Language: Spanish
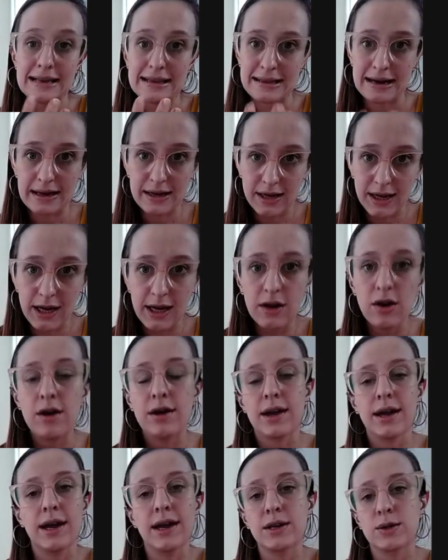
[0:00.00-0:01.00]
tranquilos
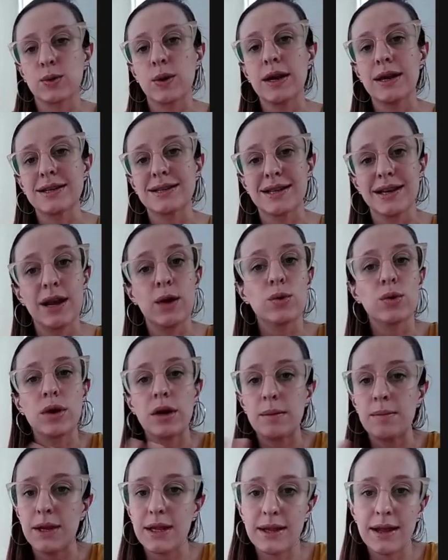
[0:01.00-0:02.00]
que suelen ser
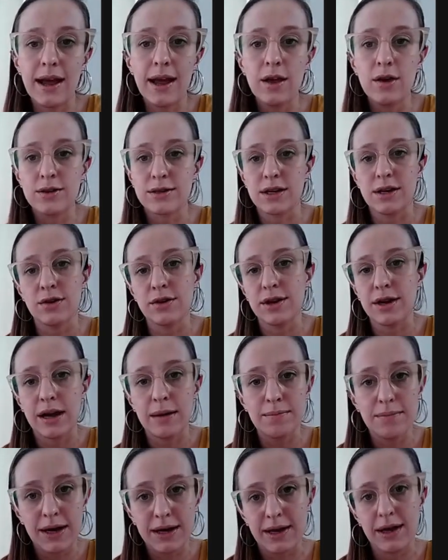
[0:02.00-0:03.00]
autolimitados y no
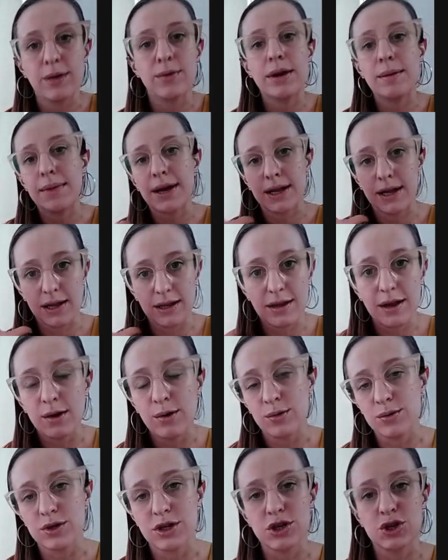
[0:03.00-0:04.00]
dejan más que una marquita o
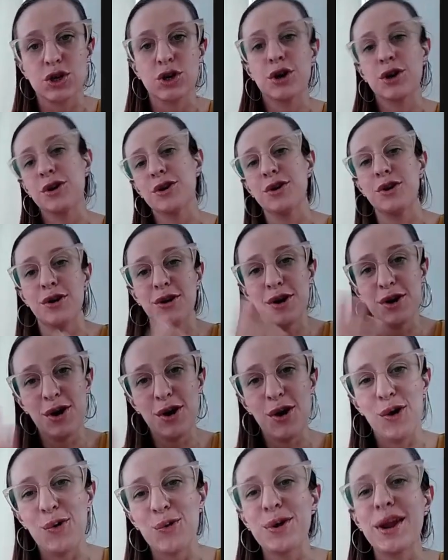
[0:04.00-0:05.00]
un
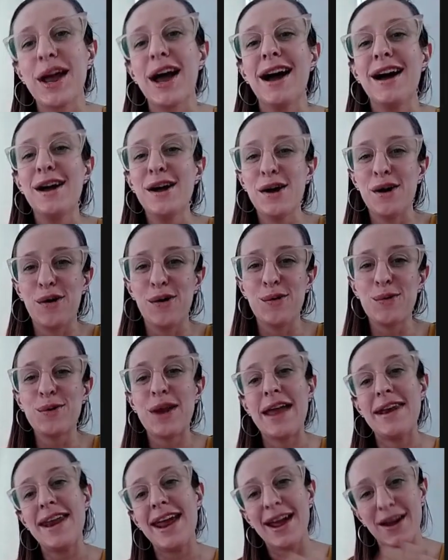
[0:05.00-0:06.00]
o, una, o una
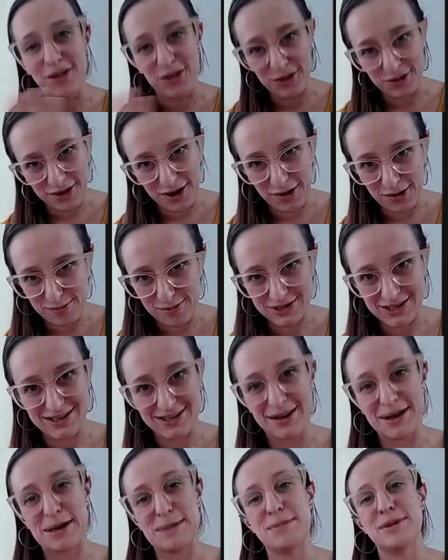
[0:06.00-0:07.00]
anécdota, como ya
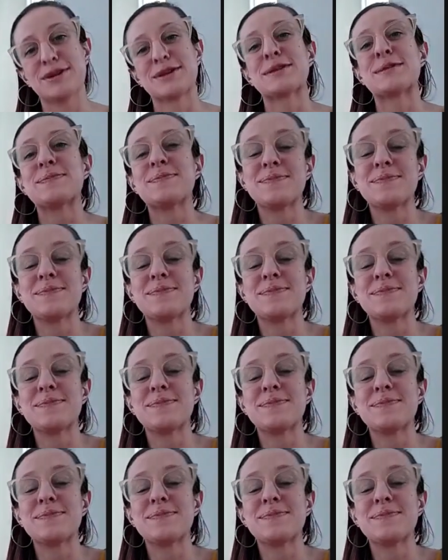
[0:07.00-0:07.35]
sabemos.